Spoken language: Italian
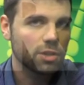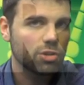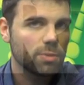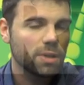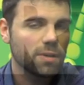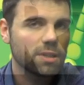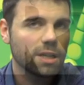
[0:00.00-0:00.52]

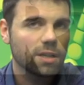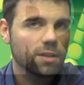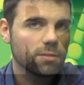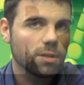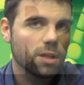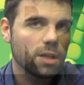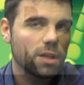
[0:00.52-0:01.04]
cibi da evitare
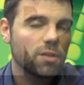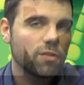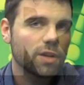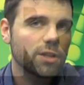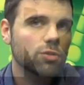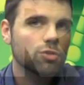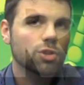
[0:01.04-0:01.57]
il,
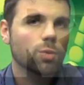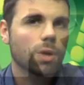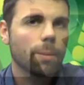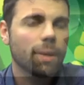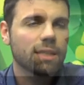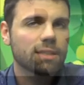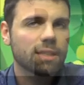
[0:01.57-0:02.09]
fritto
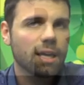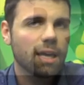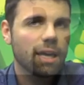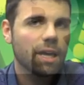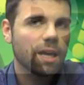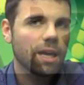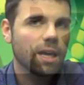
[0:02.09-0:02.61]
sicuramente
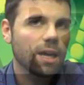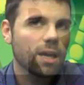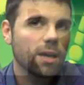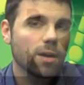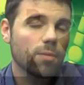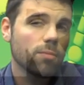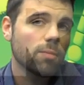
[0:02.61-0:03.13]

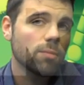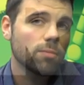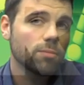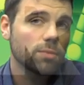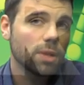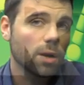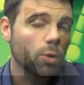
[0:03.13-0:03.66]
è
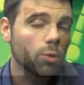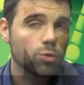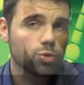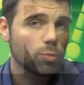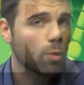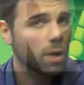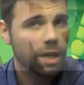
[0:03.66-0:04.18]
da
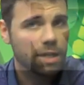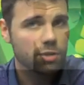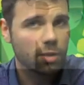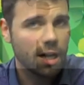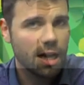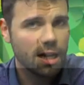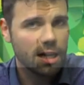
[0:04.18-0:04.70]
consumo
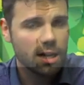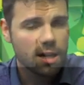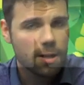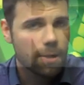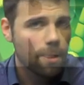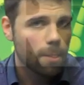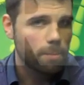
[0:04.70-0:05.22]
occasionale.
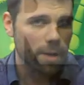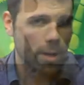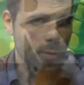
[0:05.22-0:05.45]
Per